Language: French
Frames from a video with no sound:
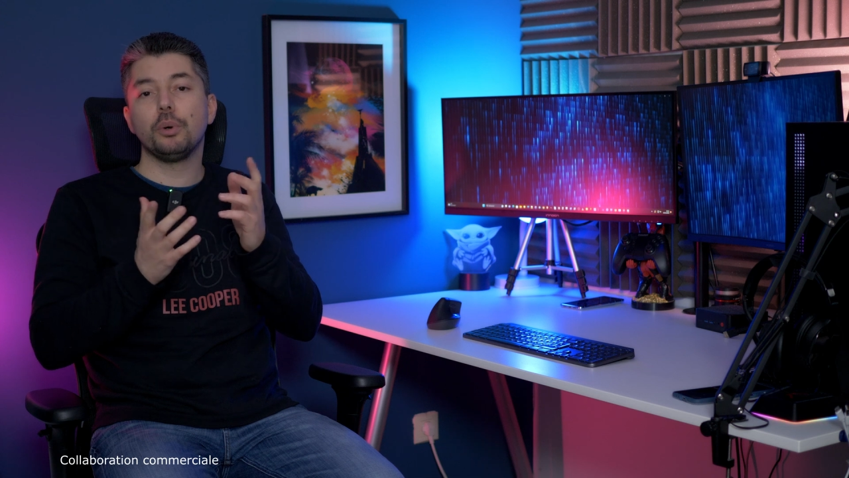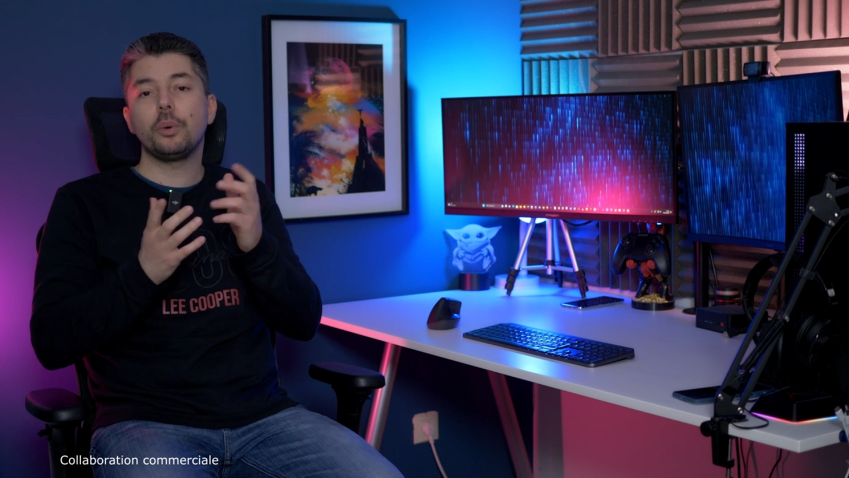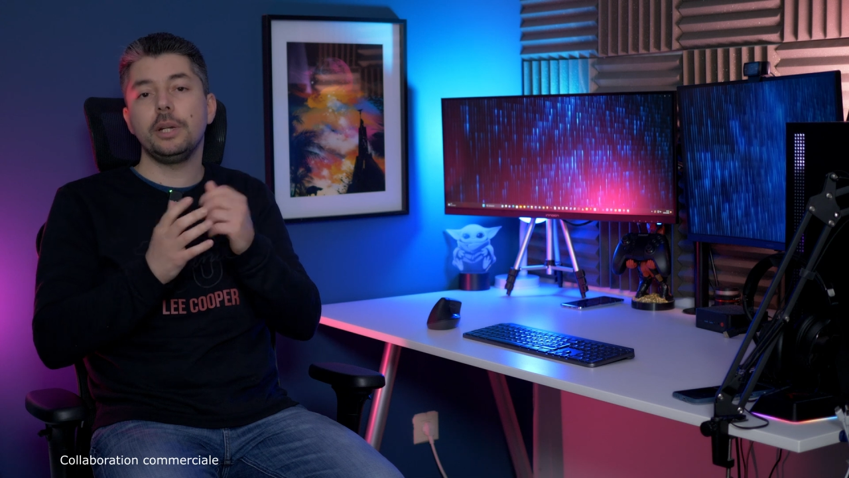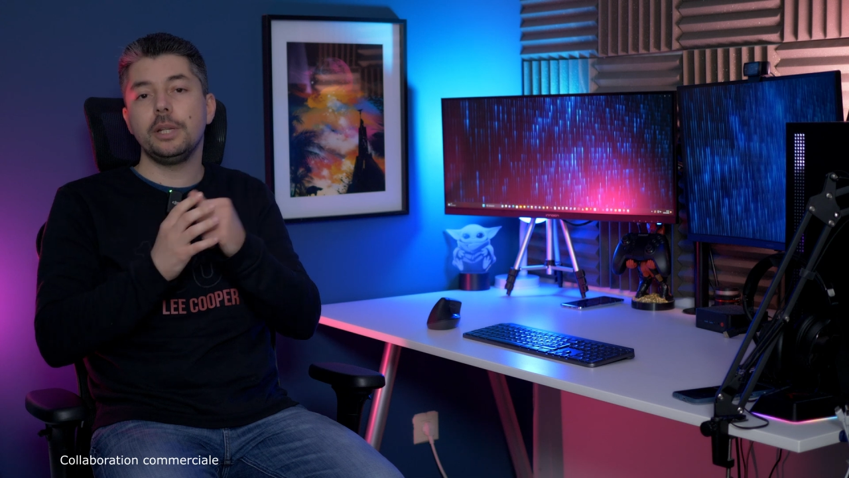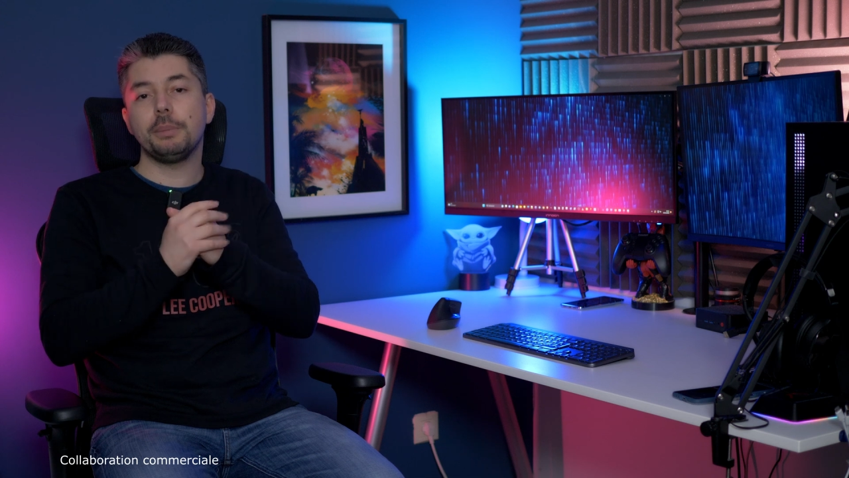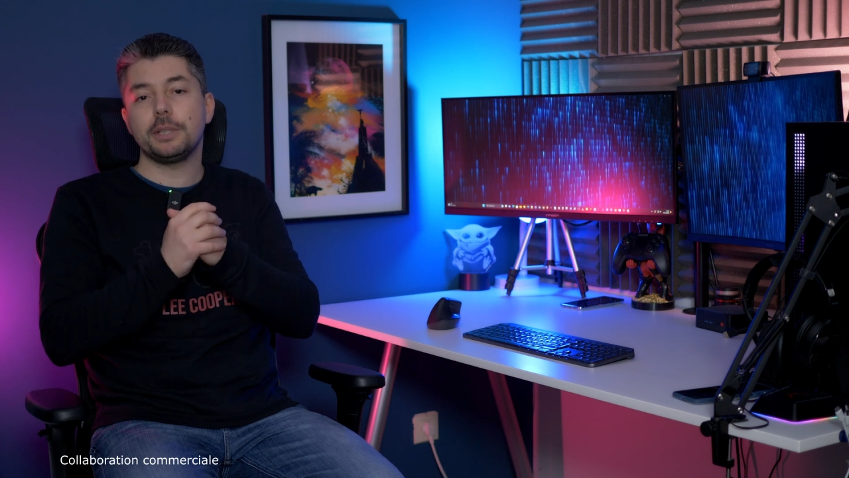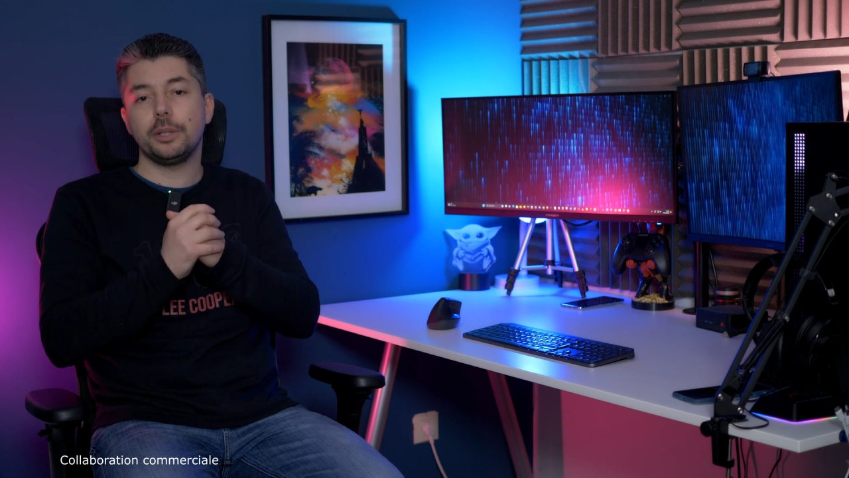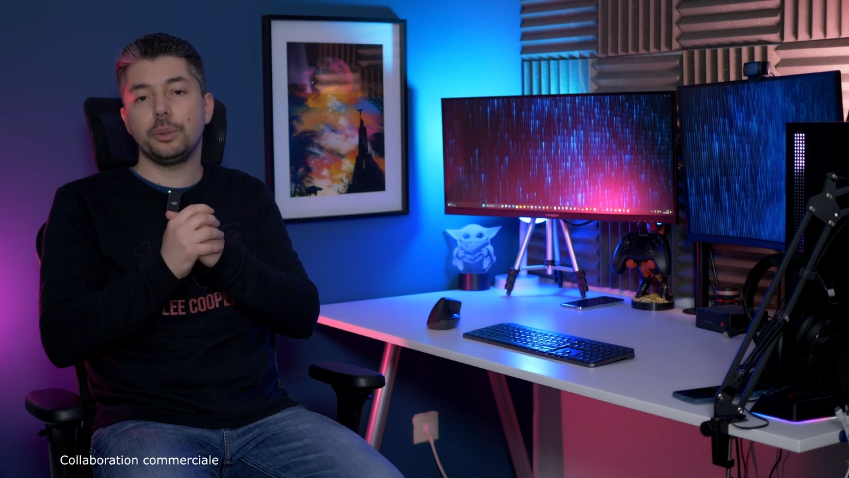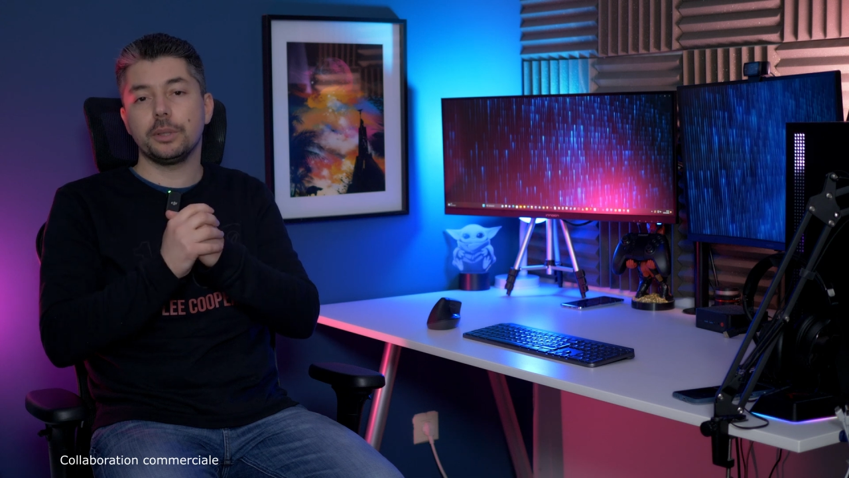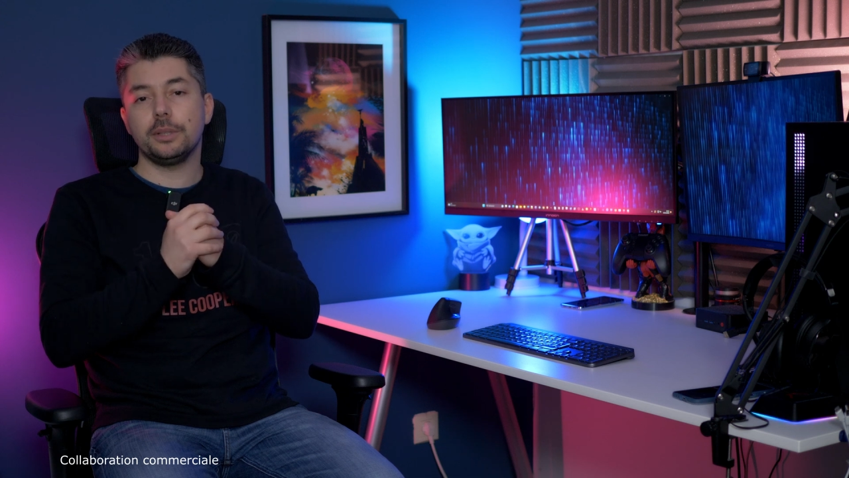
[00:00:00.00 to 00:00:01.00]
pourquoi il n'est pas
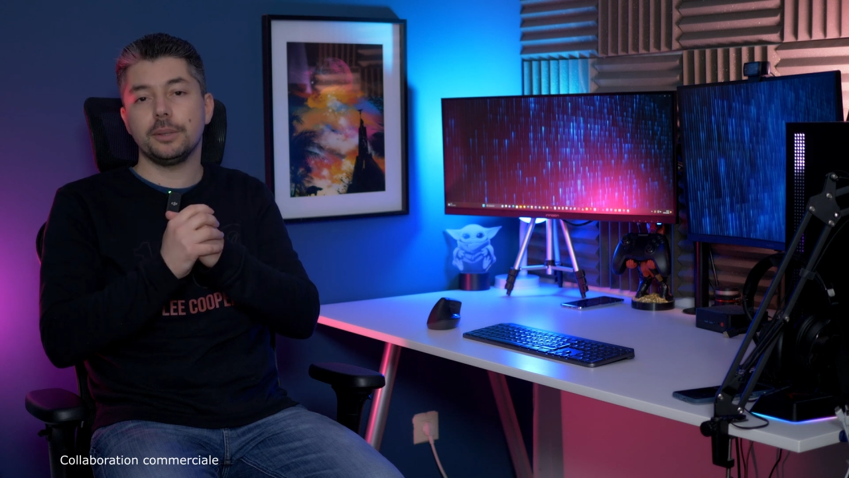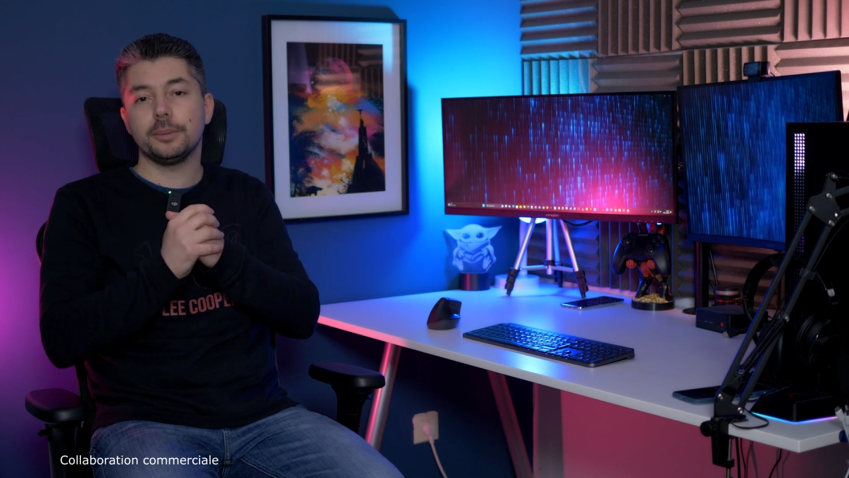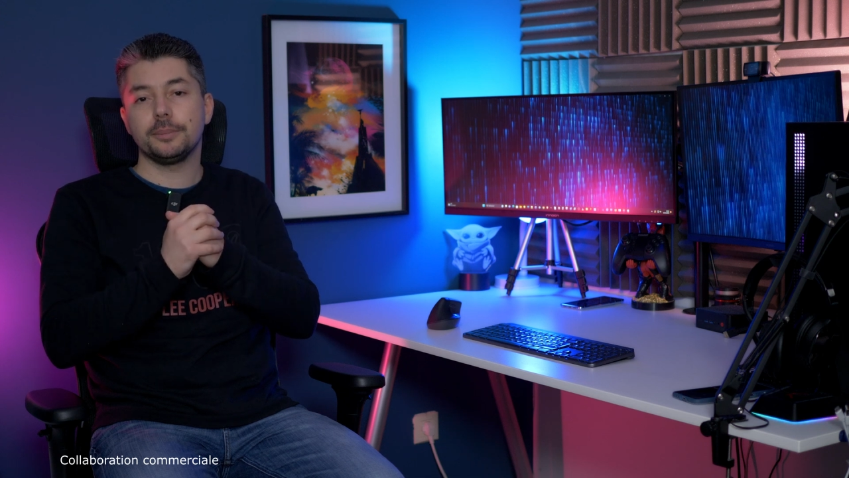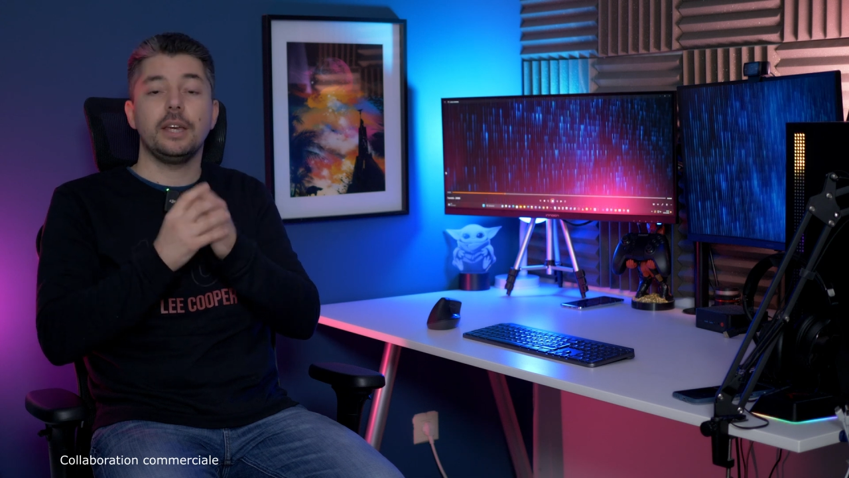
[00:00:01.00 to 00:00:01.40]
sécurisé